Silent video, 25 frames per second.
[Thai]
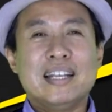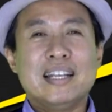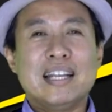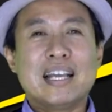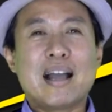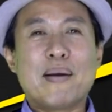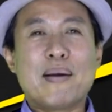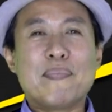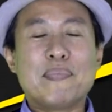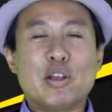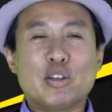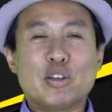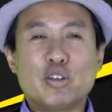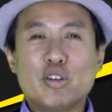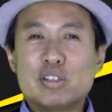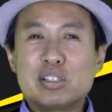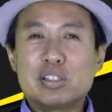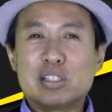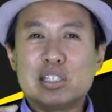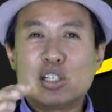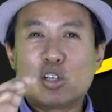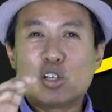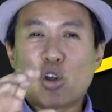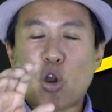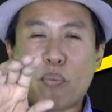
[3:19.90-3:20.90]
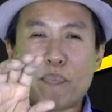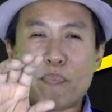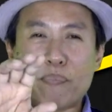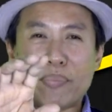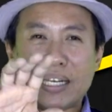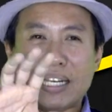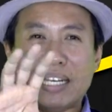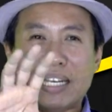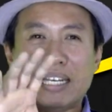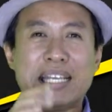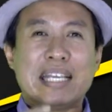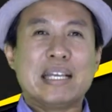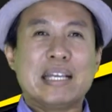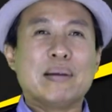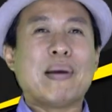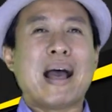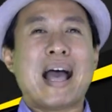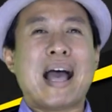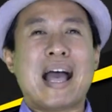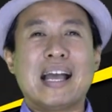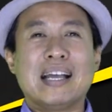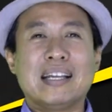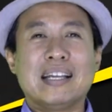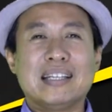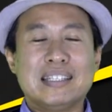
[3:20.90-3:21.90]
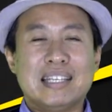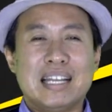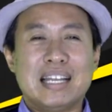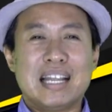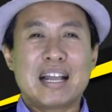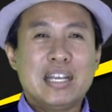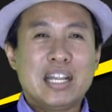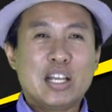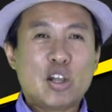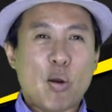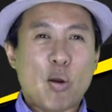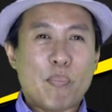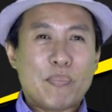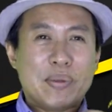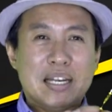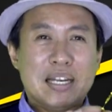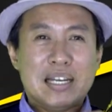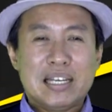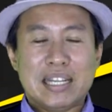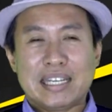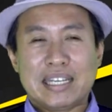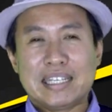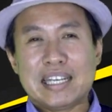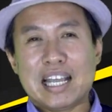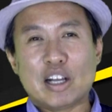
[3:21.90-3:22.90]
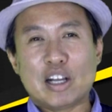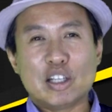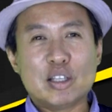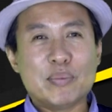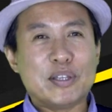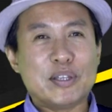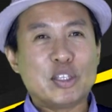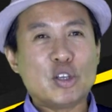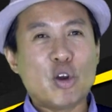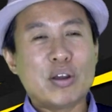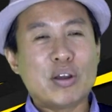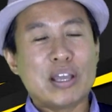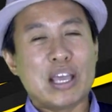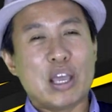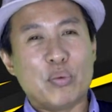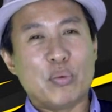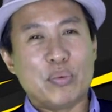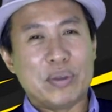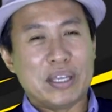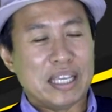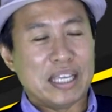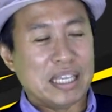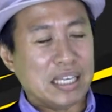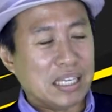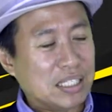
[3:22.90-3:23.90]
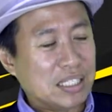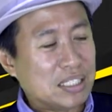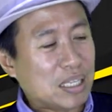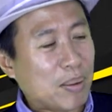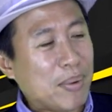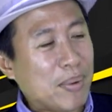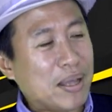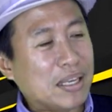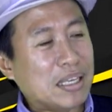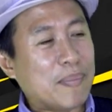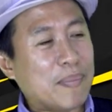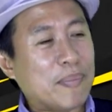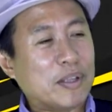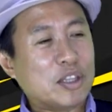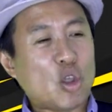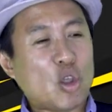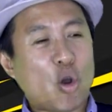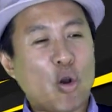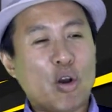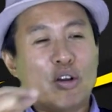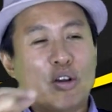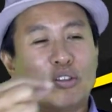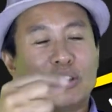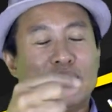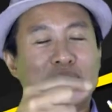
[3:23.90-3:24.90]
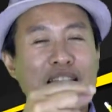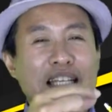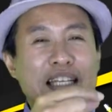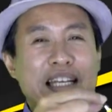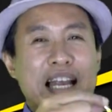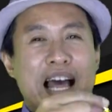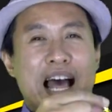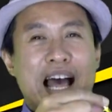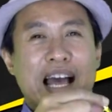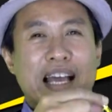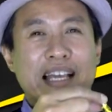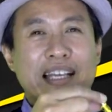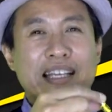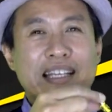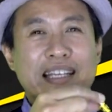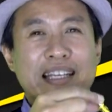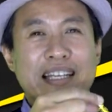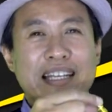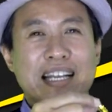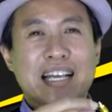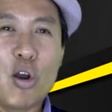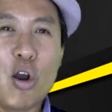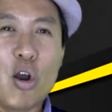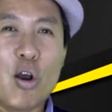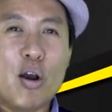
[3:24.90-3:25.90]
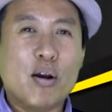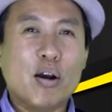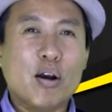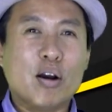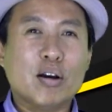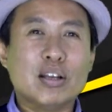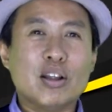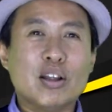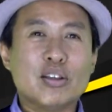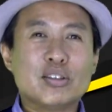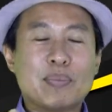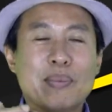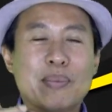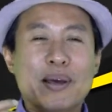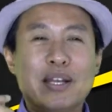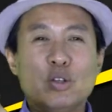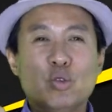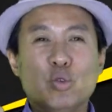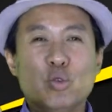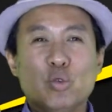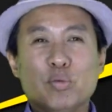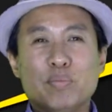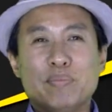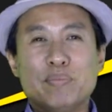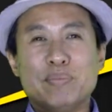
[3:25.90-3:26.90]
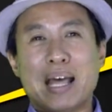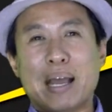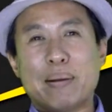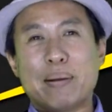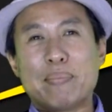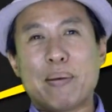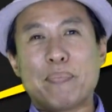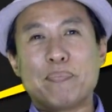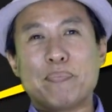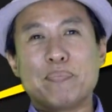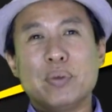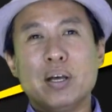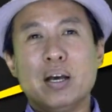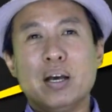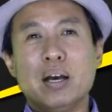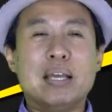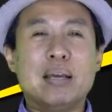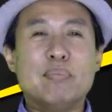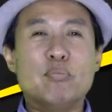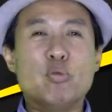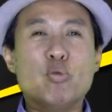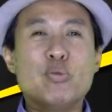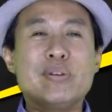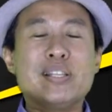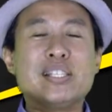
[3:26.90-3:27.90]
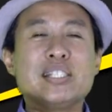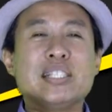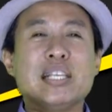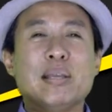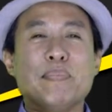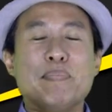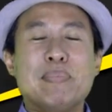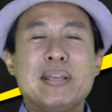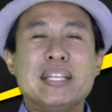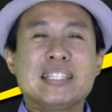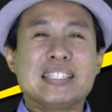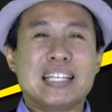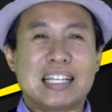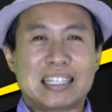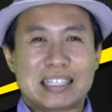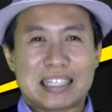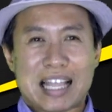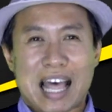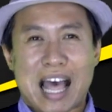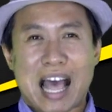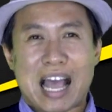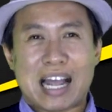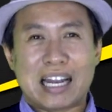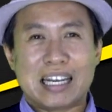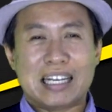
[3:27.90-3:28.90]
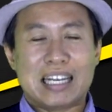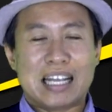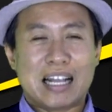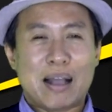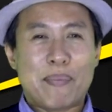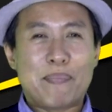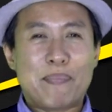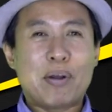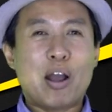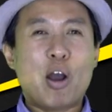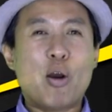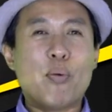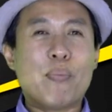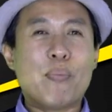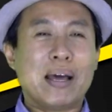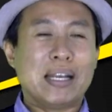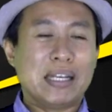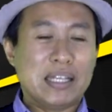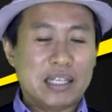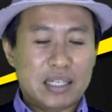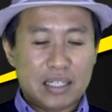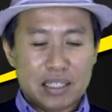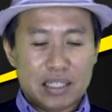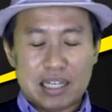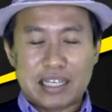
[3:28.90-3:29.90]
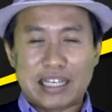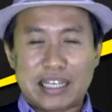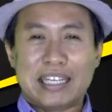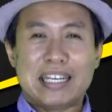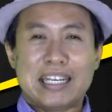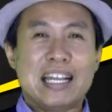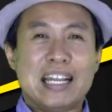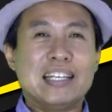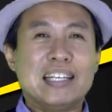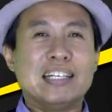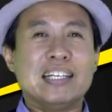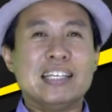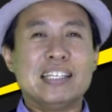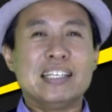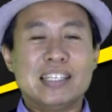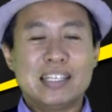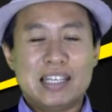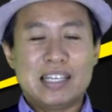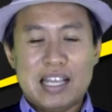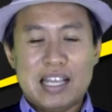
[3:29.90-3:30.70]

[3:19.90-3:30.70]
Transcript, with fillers: นะครับเราต้องซื้อกล่อง m i เลอร์ลิงมานะในกล่อง m i เลอร์ลิงเนี่ยก็จะมีช่อง AV in สามารถนำมาต่อเข้าที่นี่ได้นะก็เราสามารถดูหนังแบบแย่มูวี่สตรีมมิ่งต่างๆนะครับเข้ามาที่เครื่องนี้ได้เลย